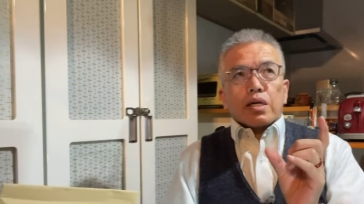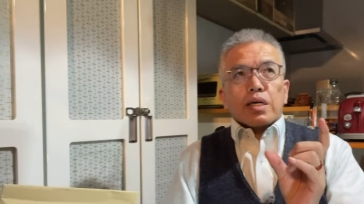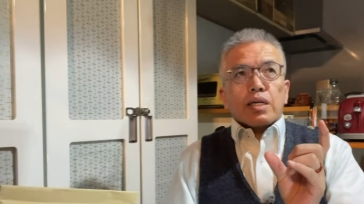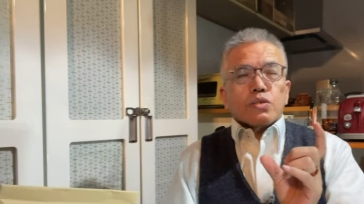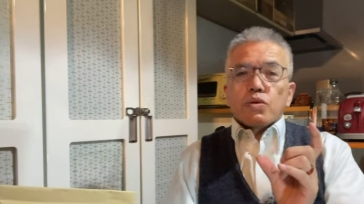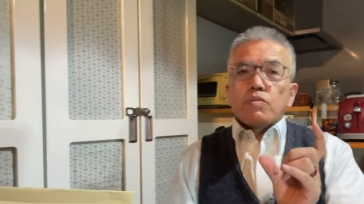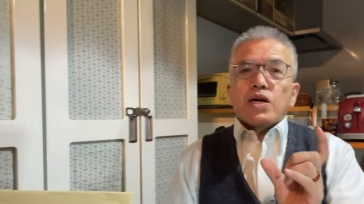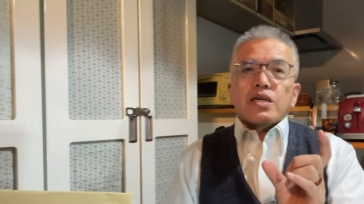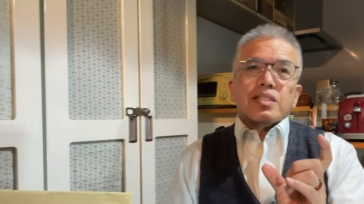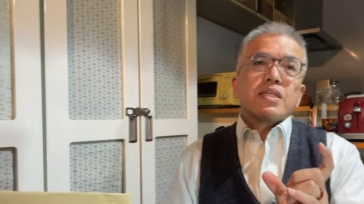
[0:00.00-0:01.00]
ガラスフィルム
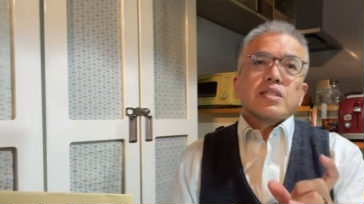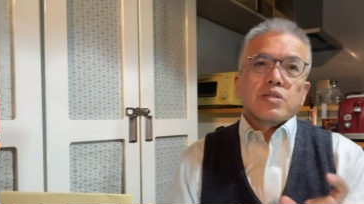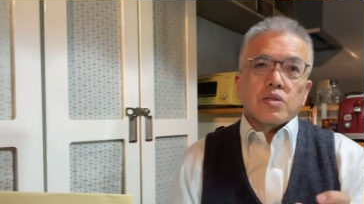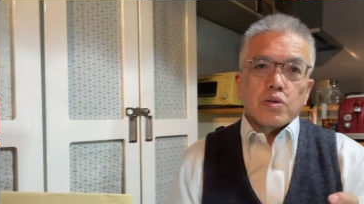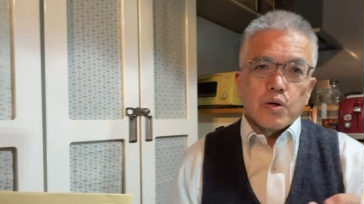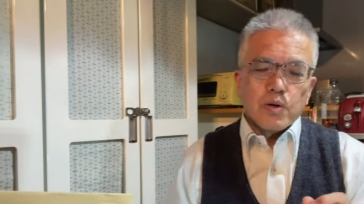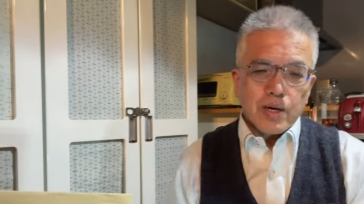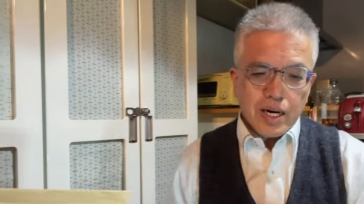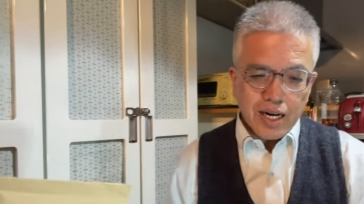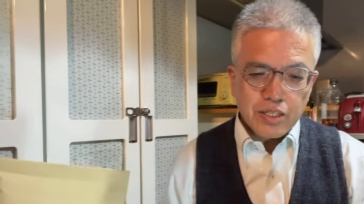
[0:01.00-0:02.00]
貼ったんですけど
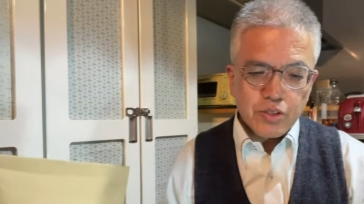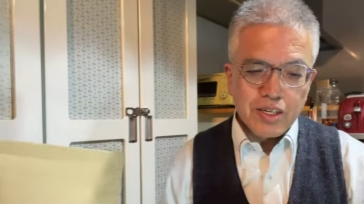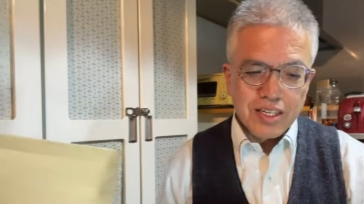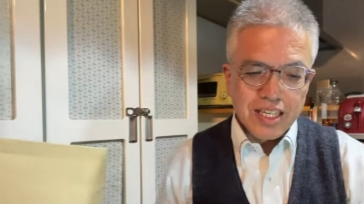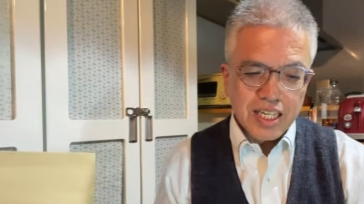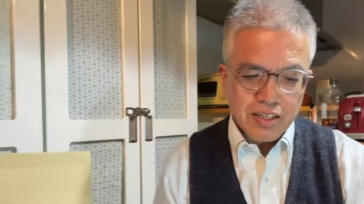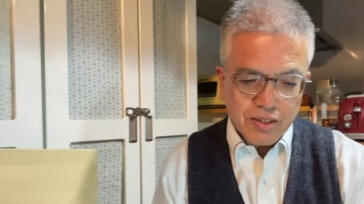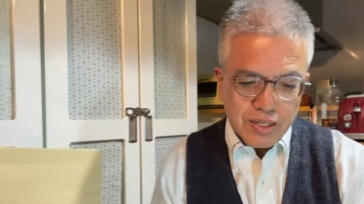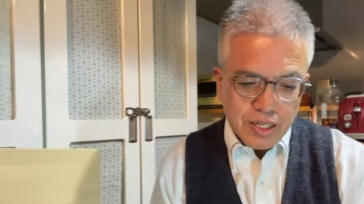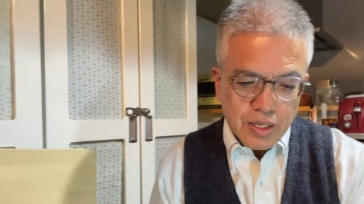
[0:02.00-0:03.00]
話す時に
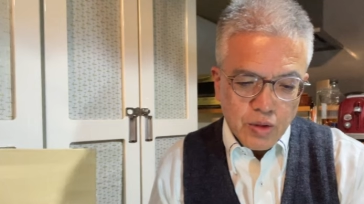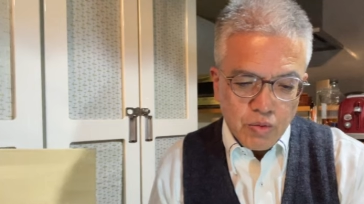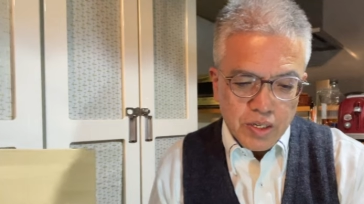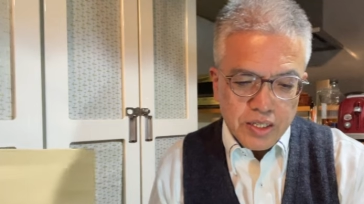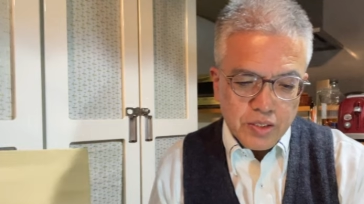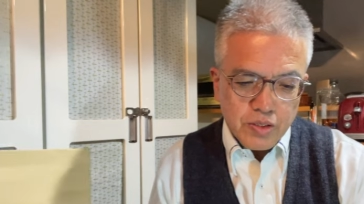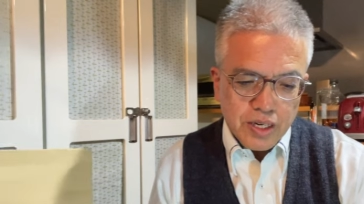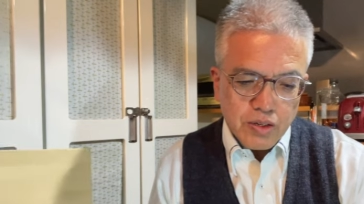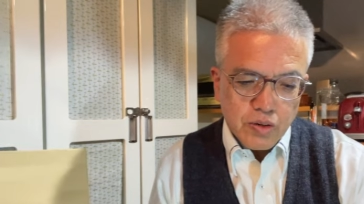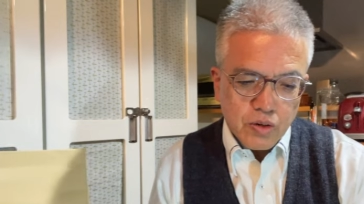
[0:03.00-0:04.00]
私ちょっと
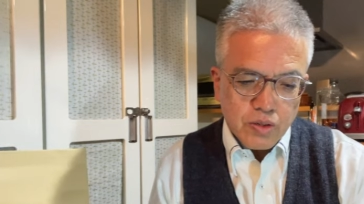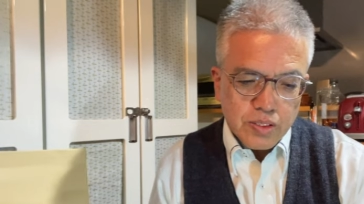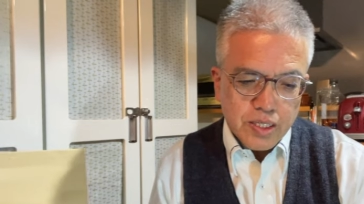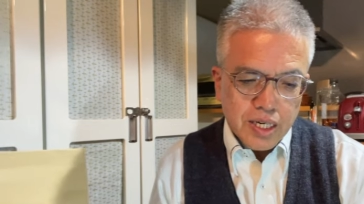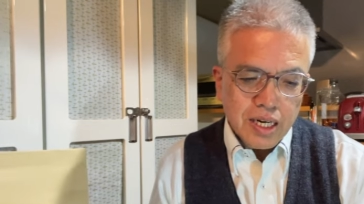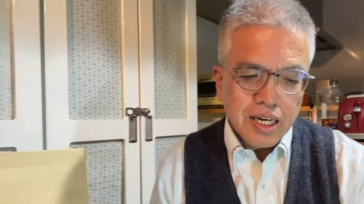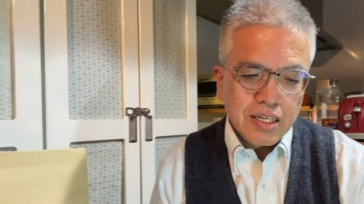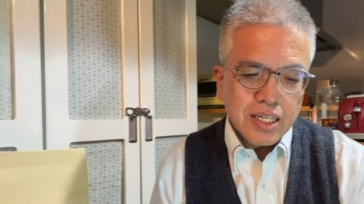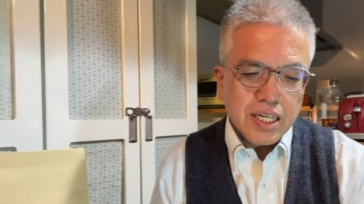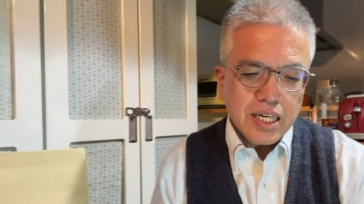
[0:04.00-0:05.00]
あの力の
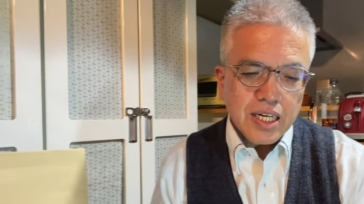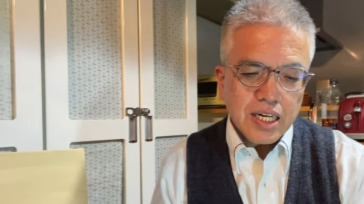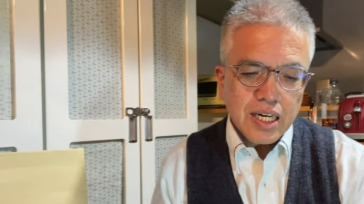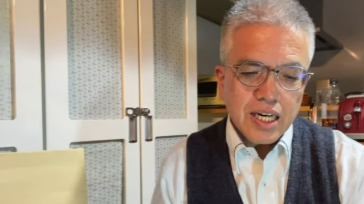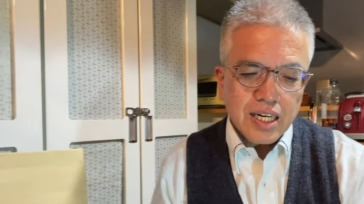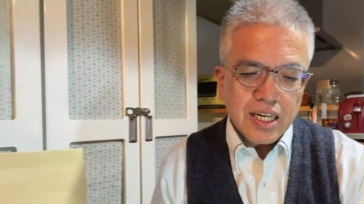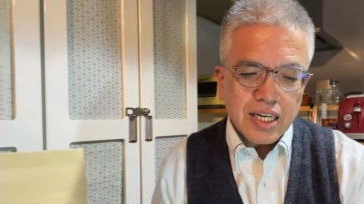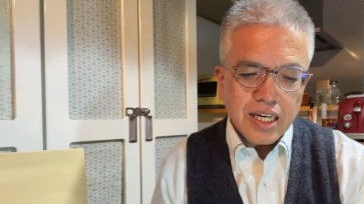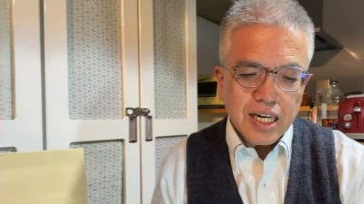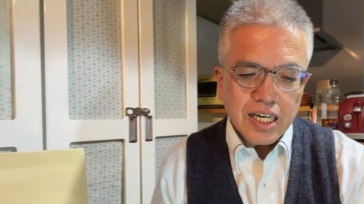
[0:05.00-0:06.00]
入れ入
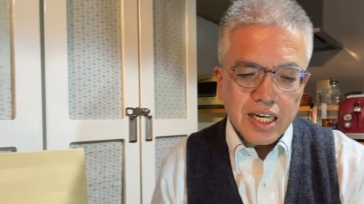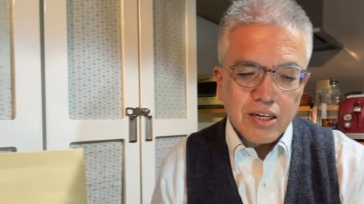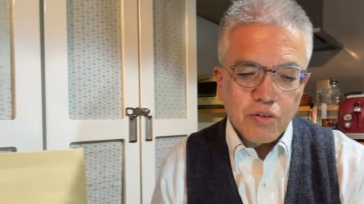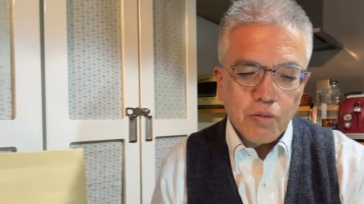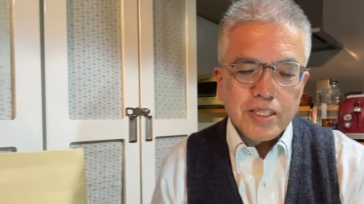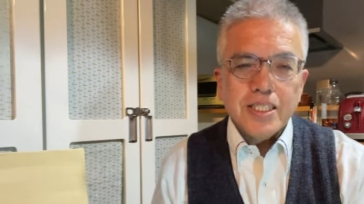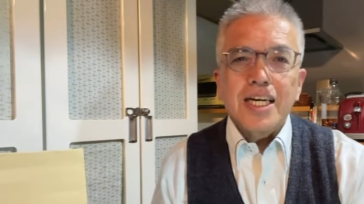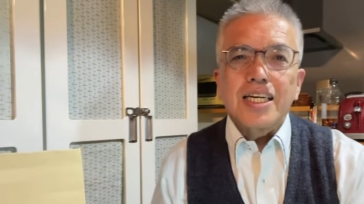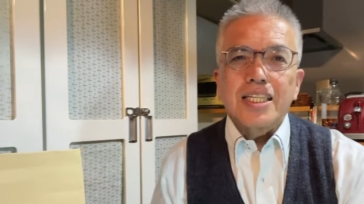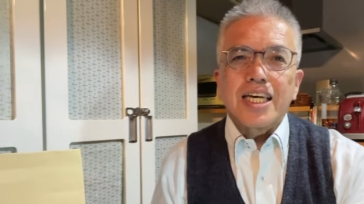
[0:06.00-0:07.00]
れ加減を間違
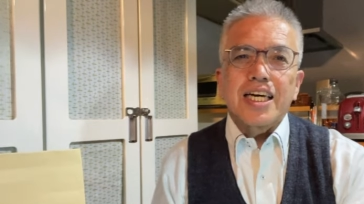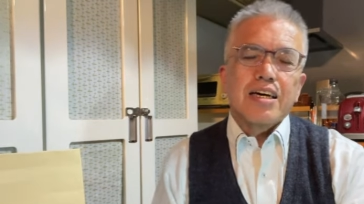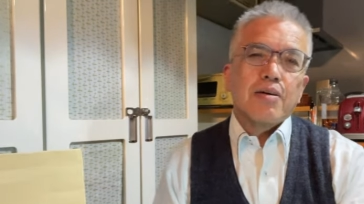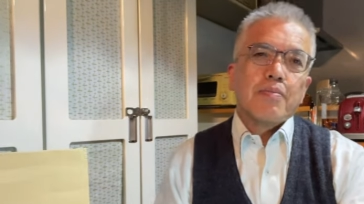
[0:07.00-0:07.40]
えて